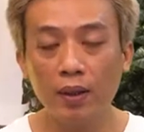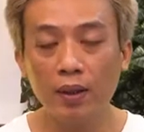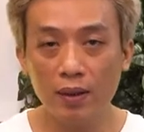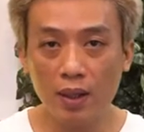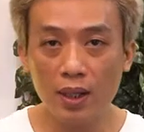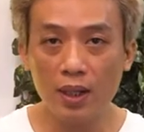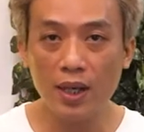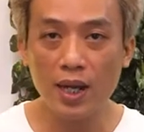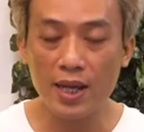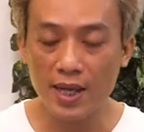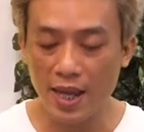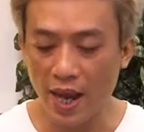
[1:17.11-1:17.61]

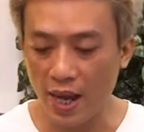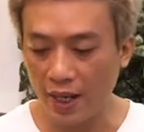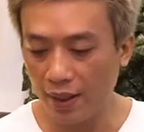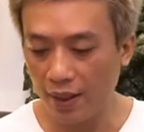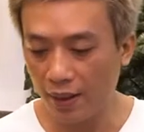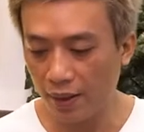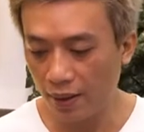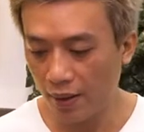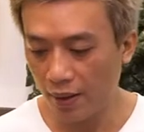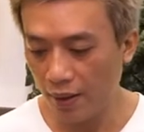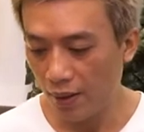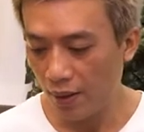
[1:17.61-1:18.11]
rất là nhạy.
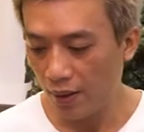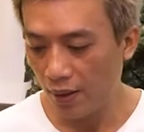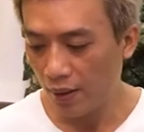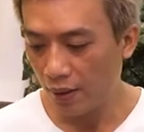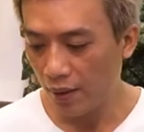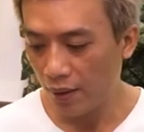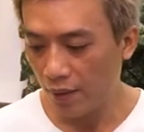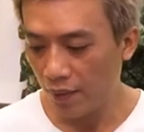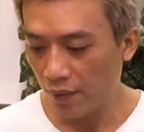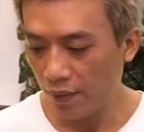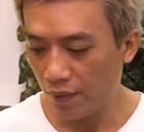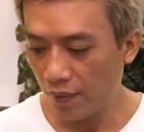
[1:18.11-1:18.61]

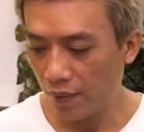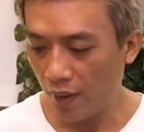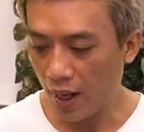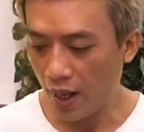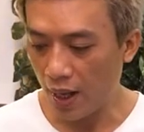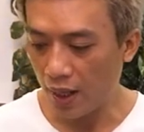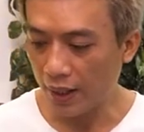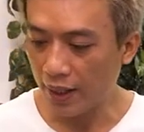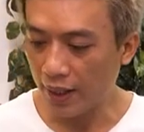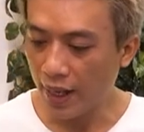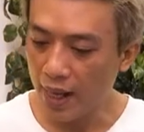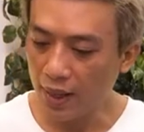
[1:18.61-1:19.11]

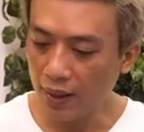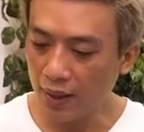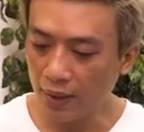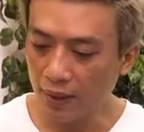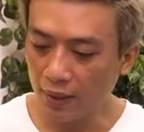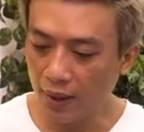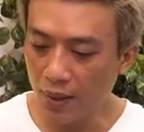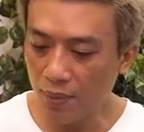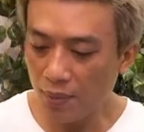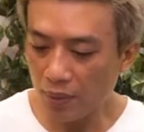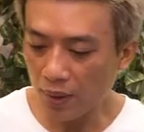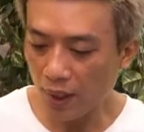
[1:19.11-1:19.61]
Và cái
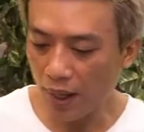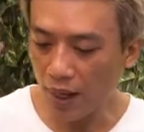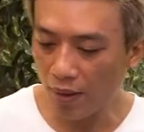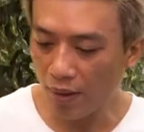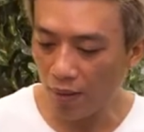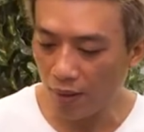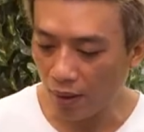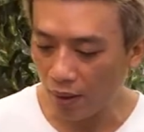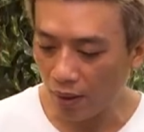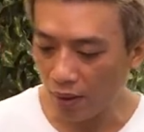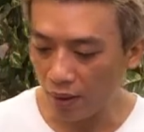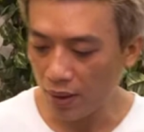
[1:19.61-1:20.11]
tiếp
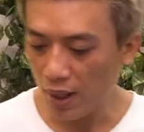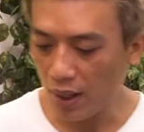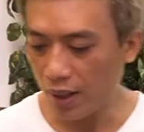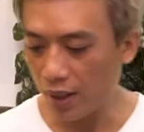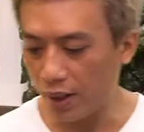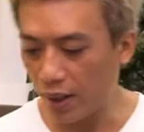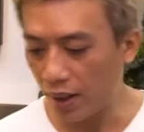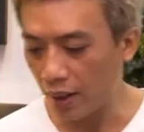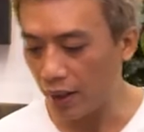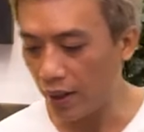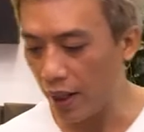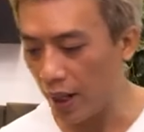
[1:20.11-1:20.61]
theo nữa
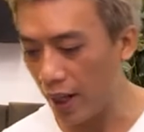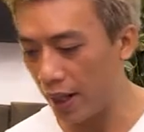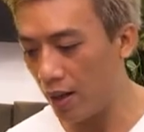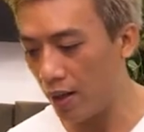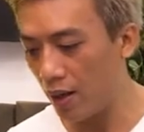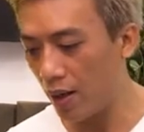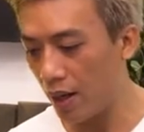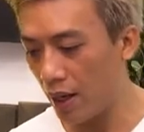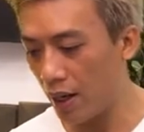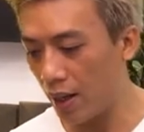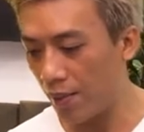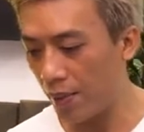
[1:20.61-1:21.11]
Thành nhận thấy
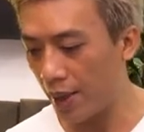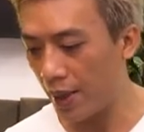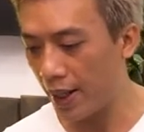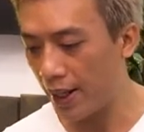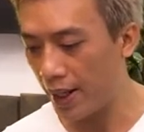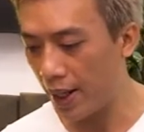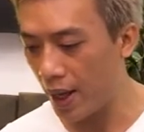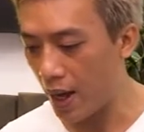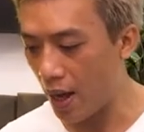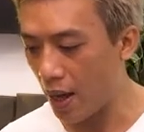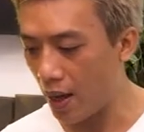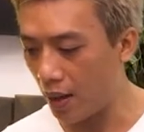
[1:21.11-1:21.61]
đó là bây
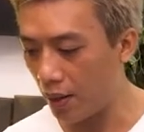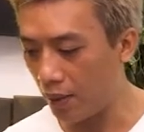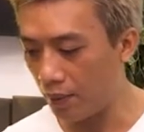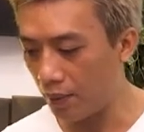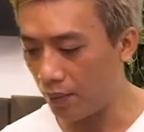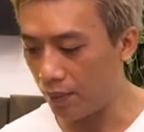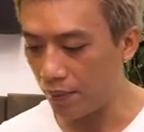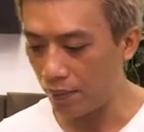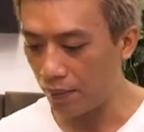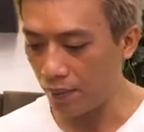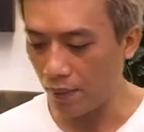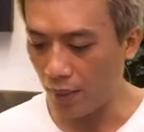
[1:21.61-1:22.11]
giờ
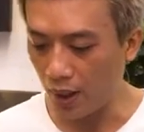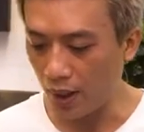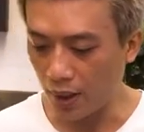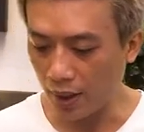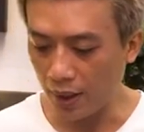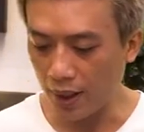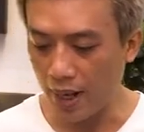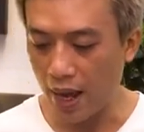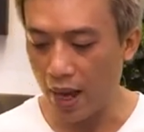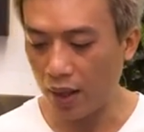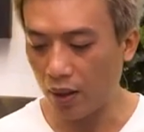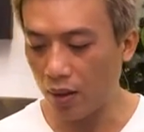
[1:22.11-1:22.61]

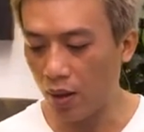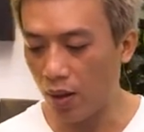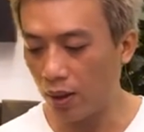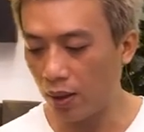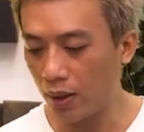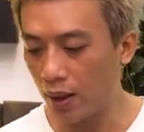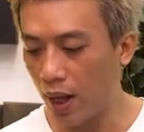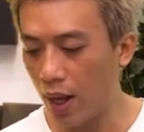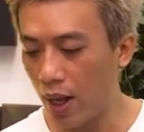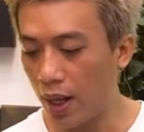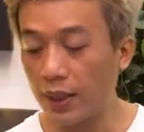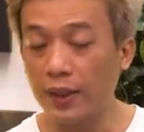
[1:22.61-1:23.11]
mình đã có
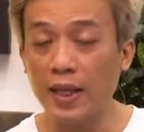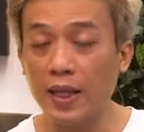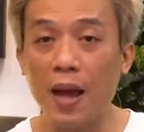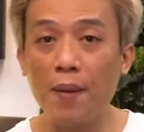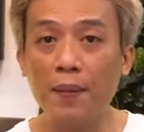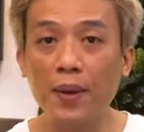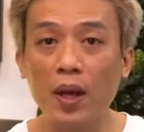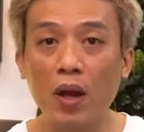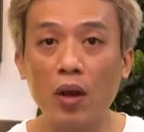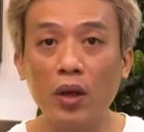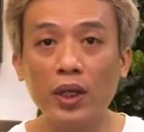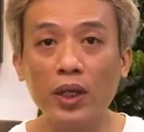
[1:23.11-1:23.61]
tới
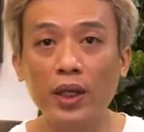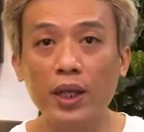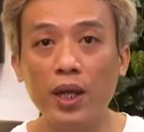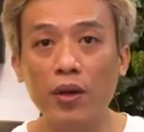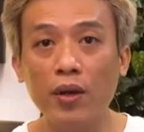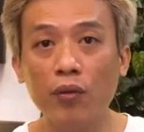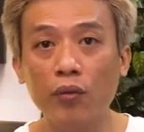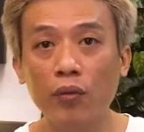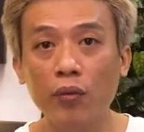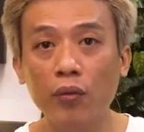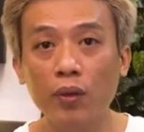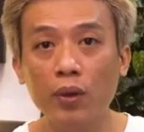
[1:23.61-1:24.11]
8 cái hot
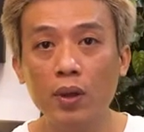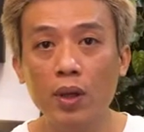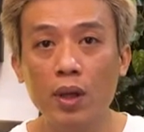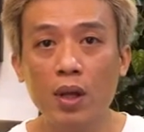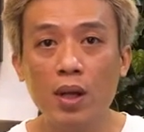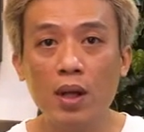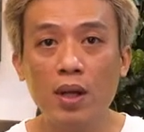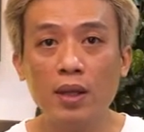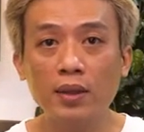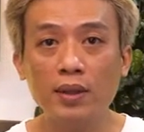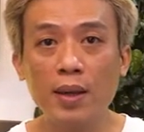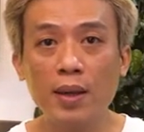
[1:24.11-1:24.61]
cue.
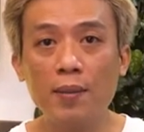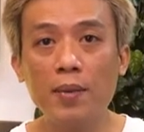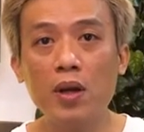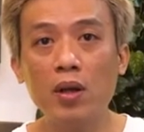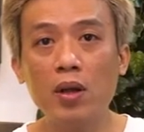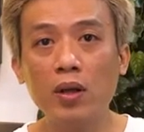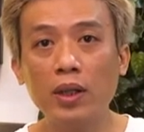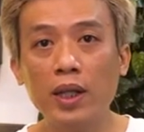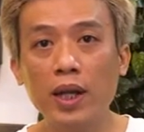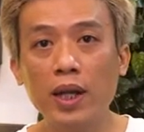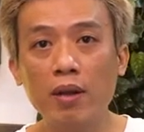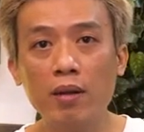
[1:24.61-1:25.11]
8 cái
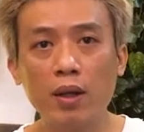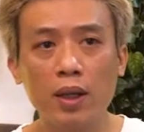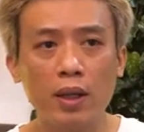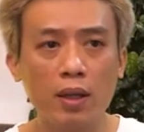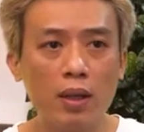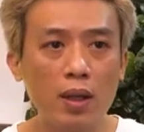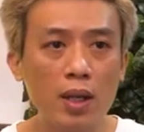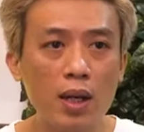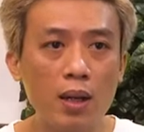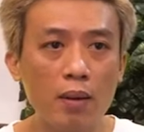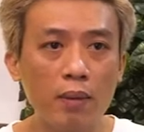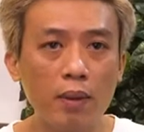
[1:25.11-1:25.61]
hot cue này
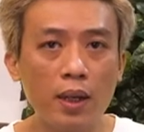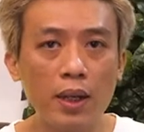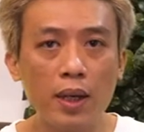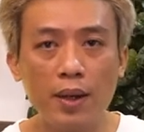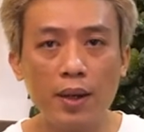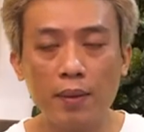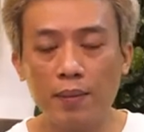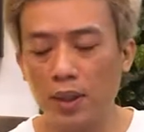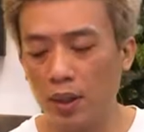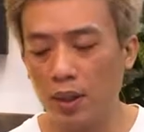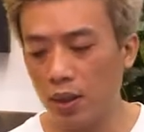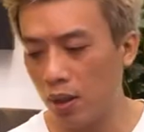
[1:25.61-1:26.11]
nó là một cái
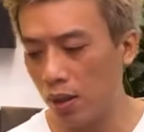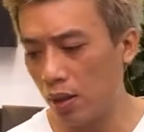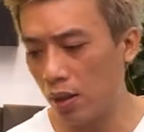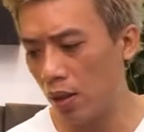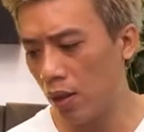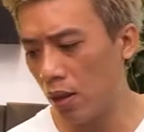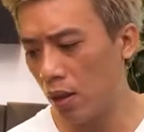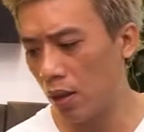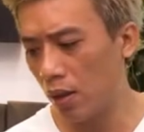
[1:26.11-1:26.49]
điểm gì đó